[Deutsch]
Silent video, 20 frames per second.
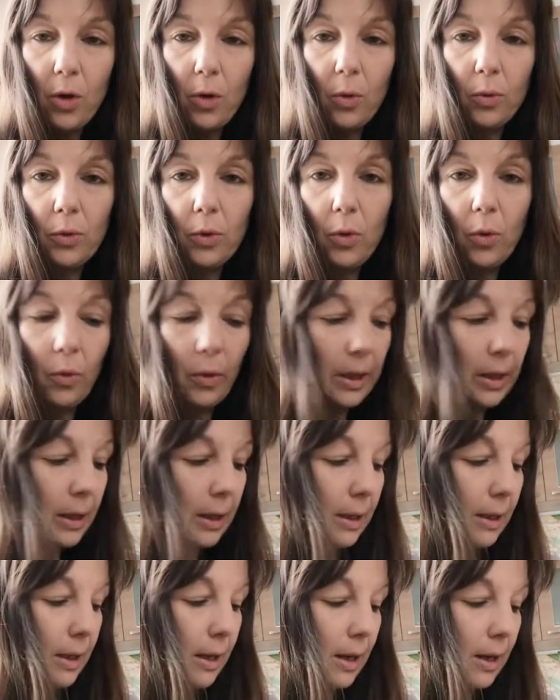und
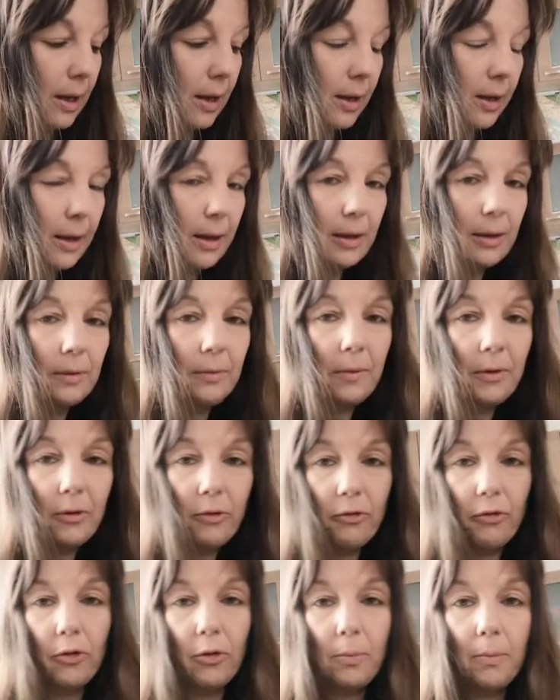euch äh,
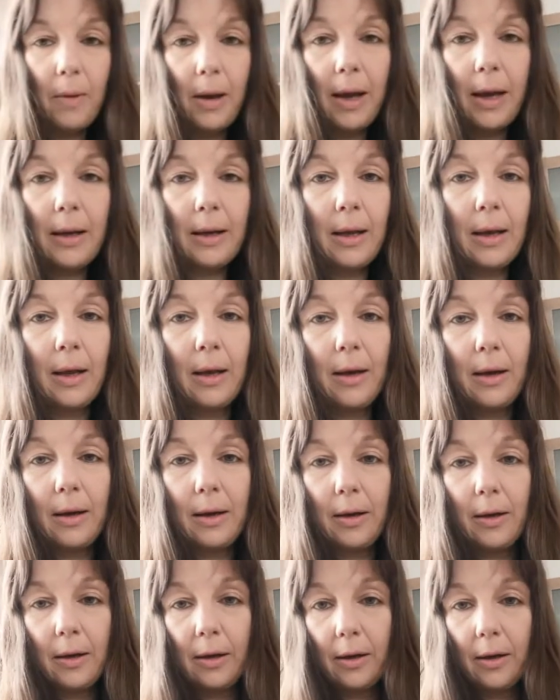etwas von
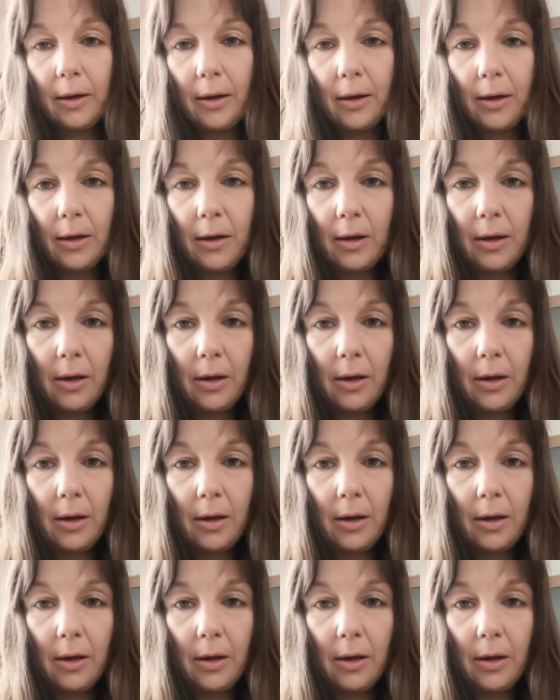meiner